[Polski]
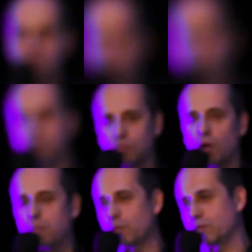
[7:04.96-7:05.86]
i długo,
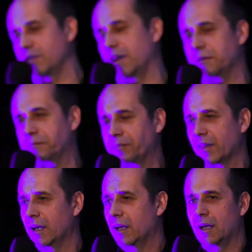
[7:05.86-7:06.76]
długo później.
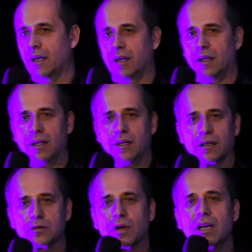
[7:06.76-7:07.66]

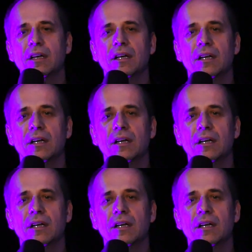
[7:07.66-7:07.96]
Który?